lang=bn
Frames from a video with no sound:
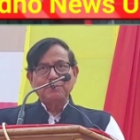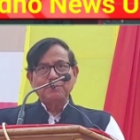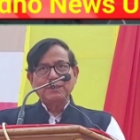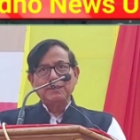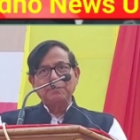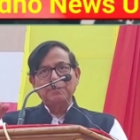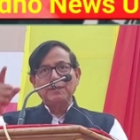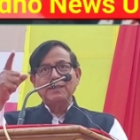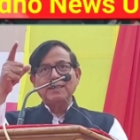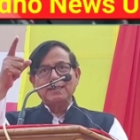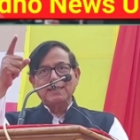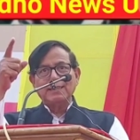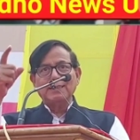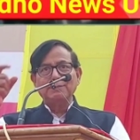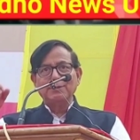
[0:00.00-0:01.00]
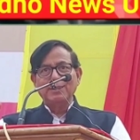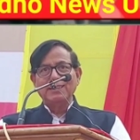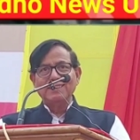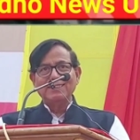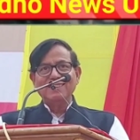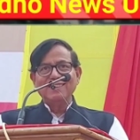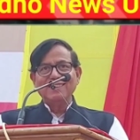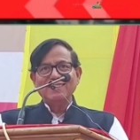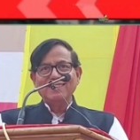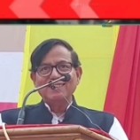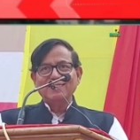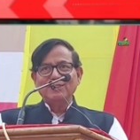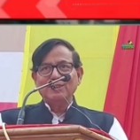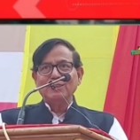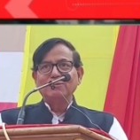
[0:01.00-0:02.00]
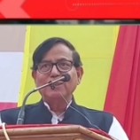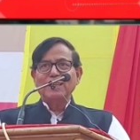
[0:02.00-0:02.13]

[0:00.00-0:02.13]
বিজেপির নেতাদের বলি যদি